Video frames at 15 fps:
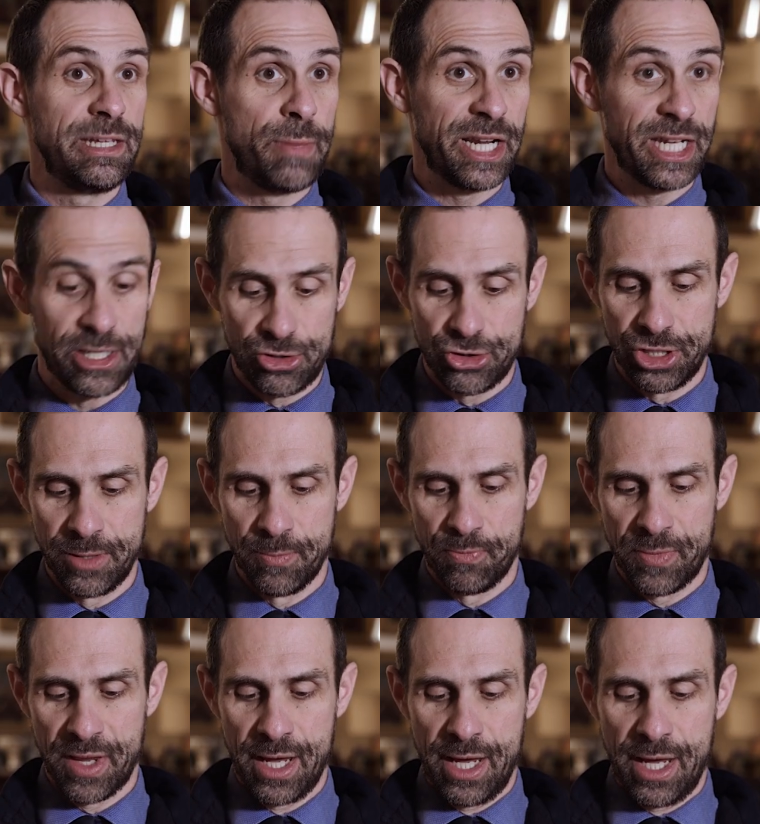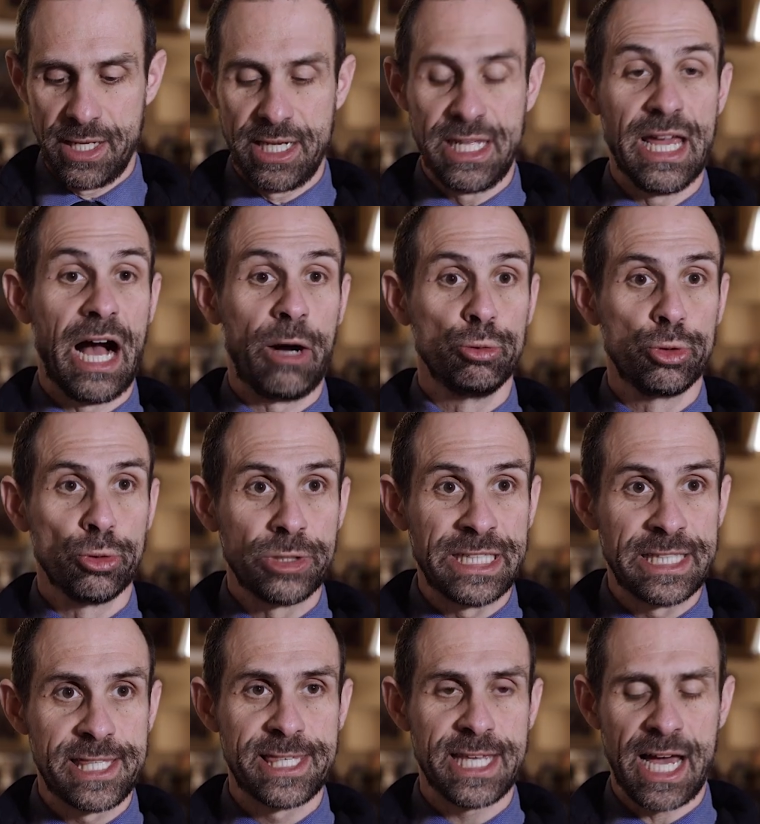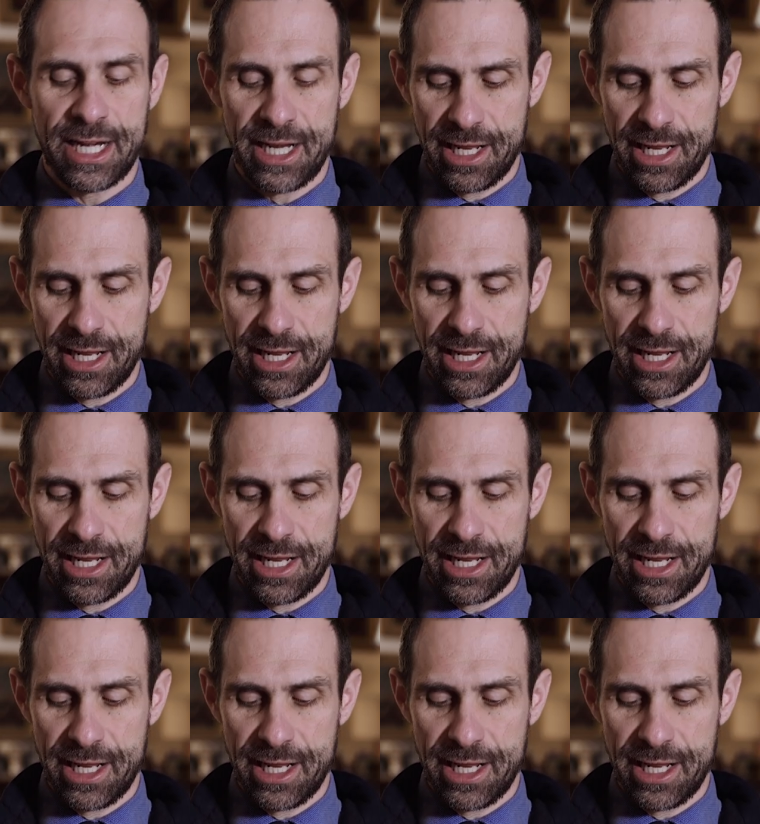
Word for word: di Parigi, di autorizzare